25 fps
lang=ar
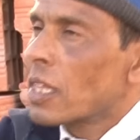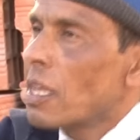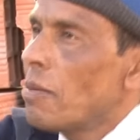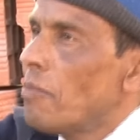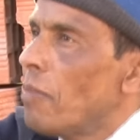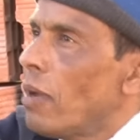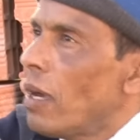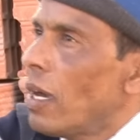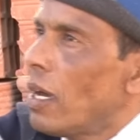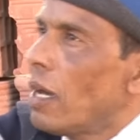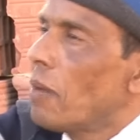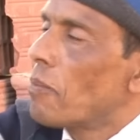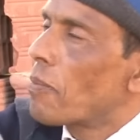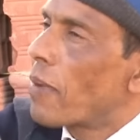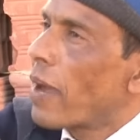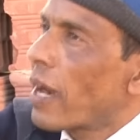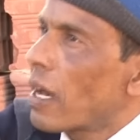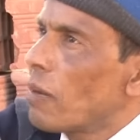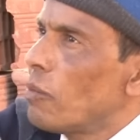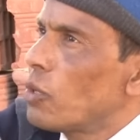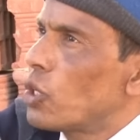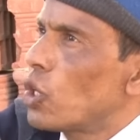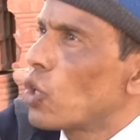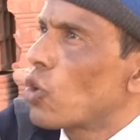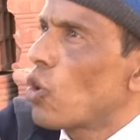ثم بقر
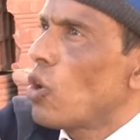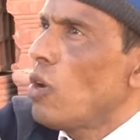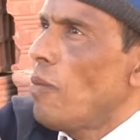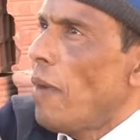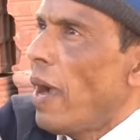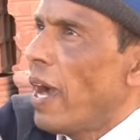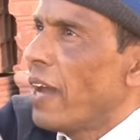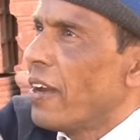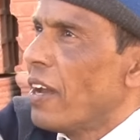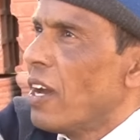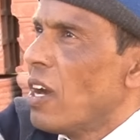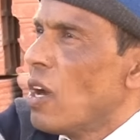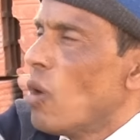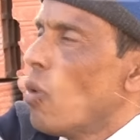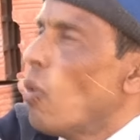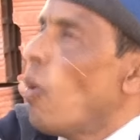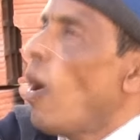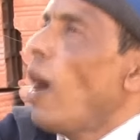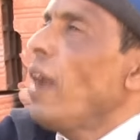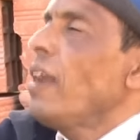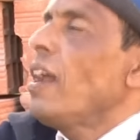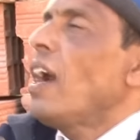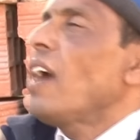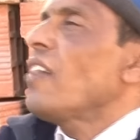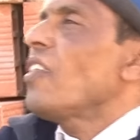مش يدخل معانا
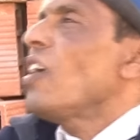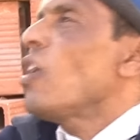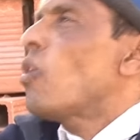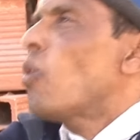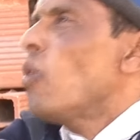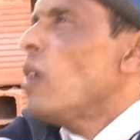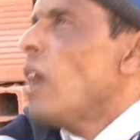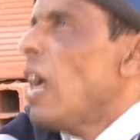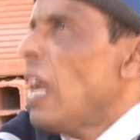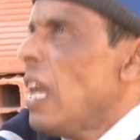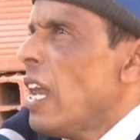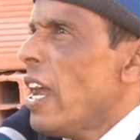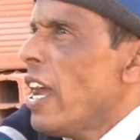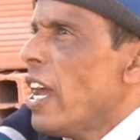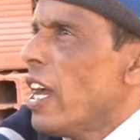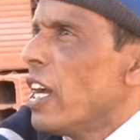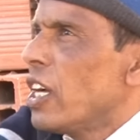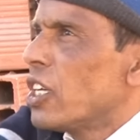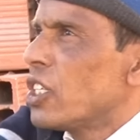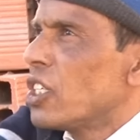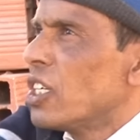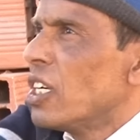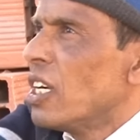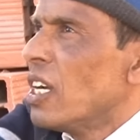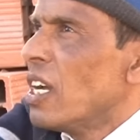واحنا هذا الكل
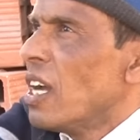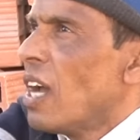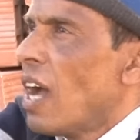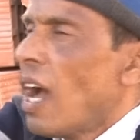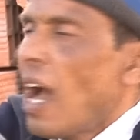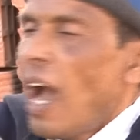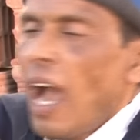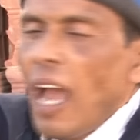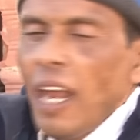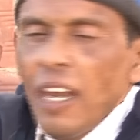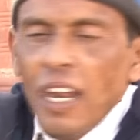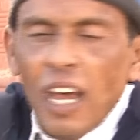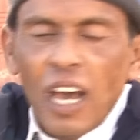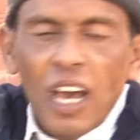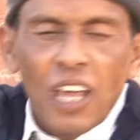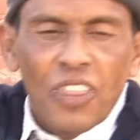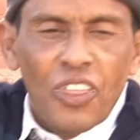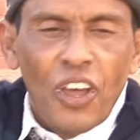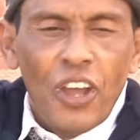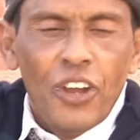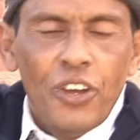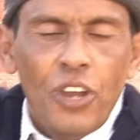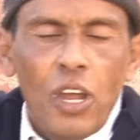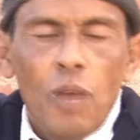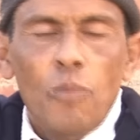علاش احنا
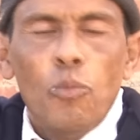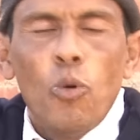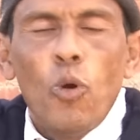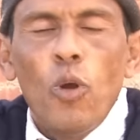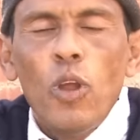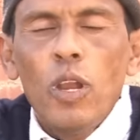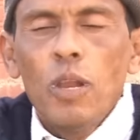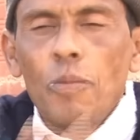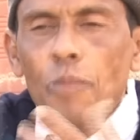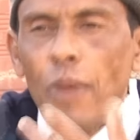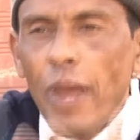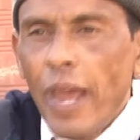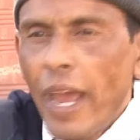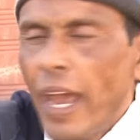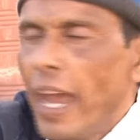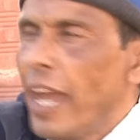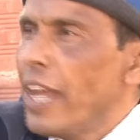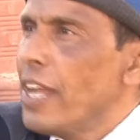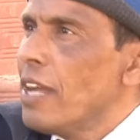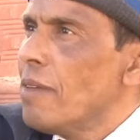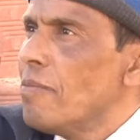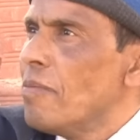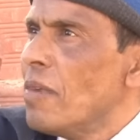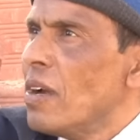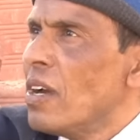هذاي نحبوا
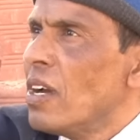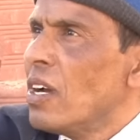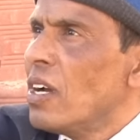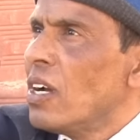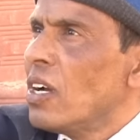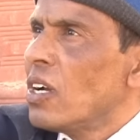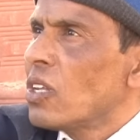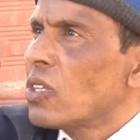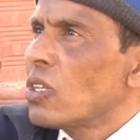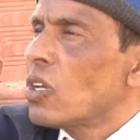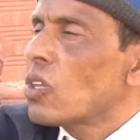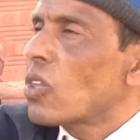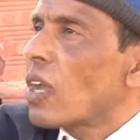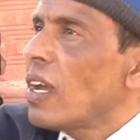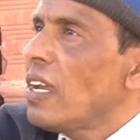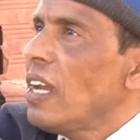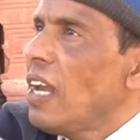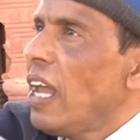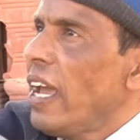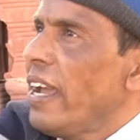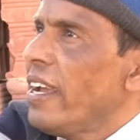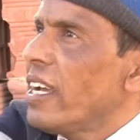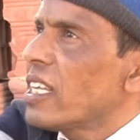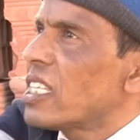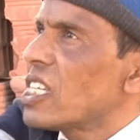البهايم تدخل
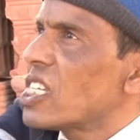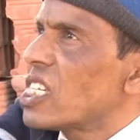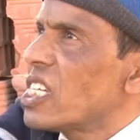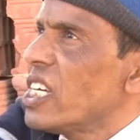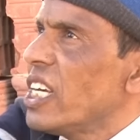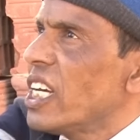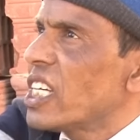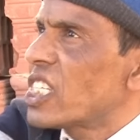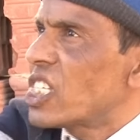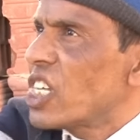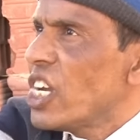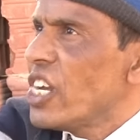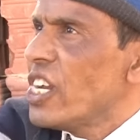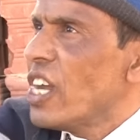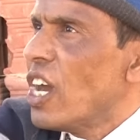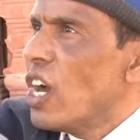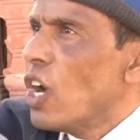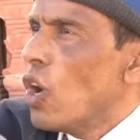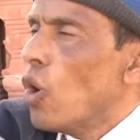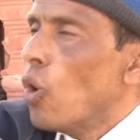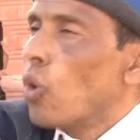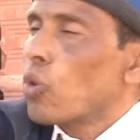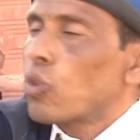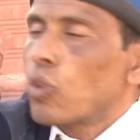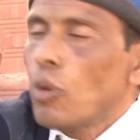الحياه السياسيه
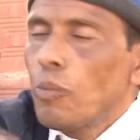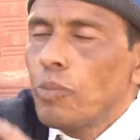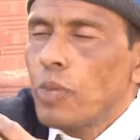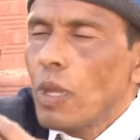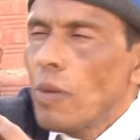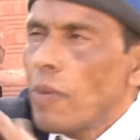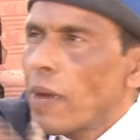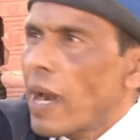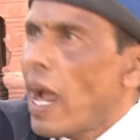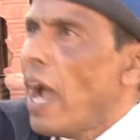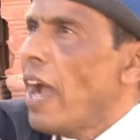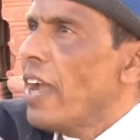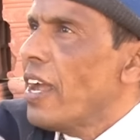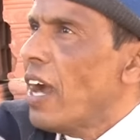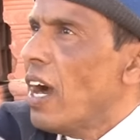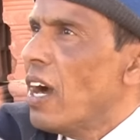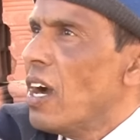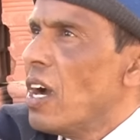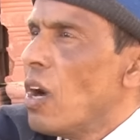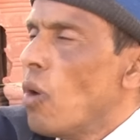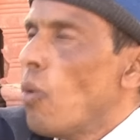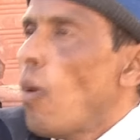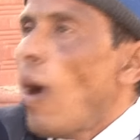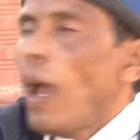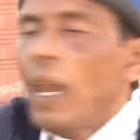وتبدي برايها
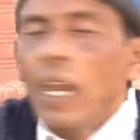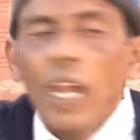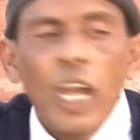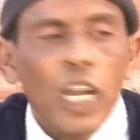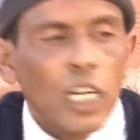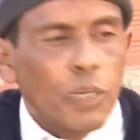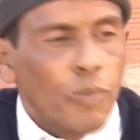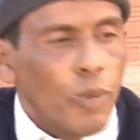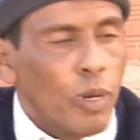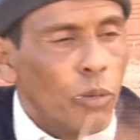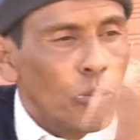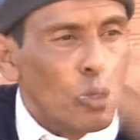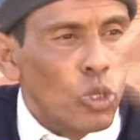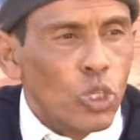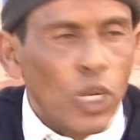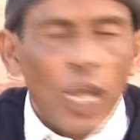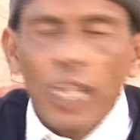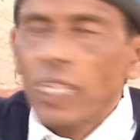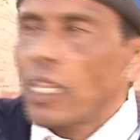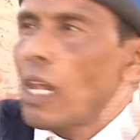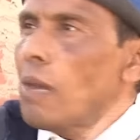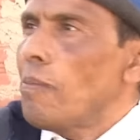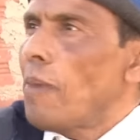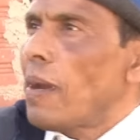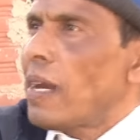وعلاش ما نمشوش
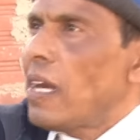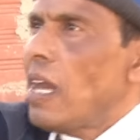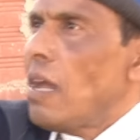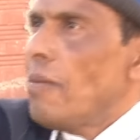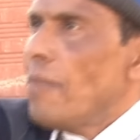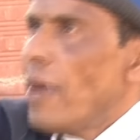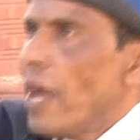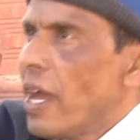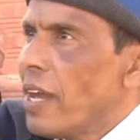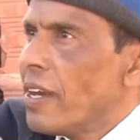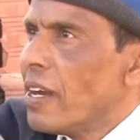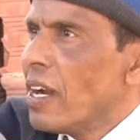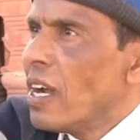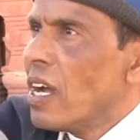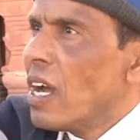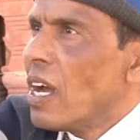حتى البرلمان